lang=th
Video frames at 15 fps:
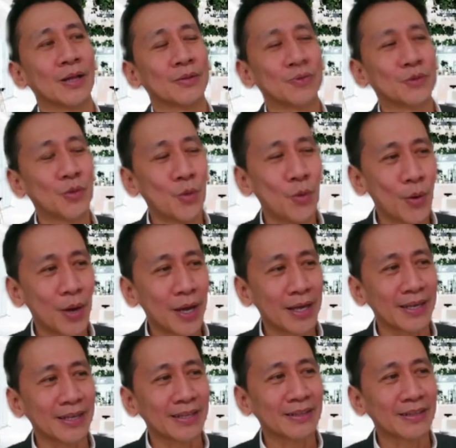ช่วย
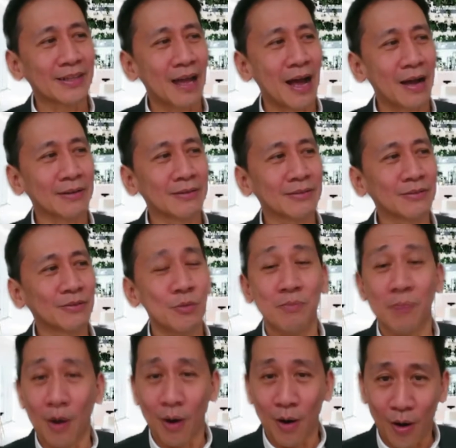ทั้งคุณ
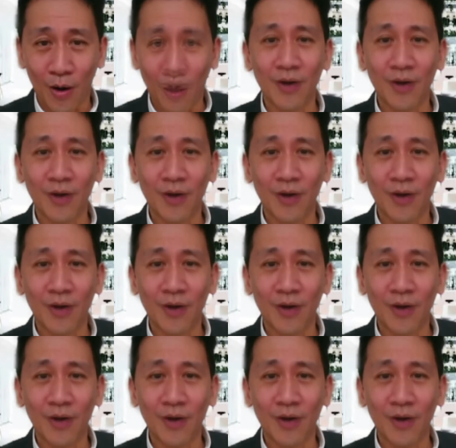หมอ